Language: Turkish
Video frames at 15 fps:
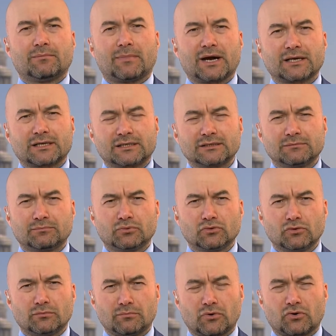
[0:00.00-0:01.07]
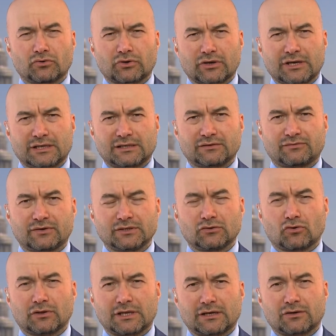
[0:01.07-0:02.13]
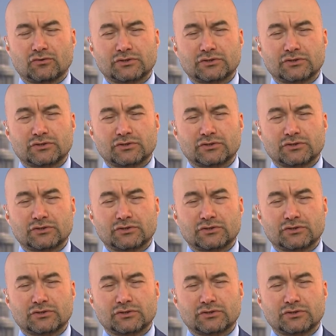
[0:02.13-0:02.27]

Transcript: Michael Bloomberg'ü hedef alıyorlar.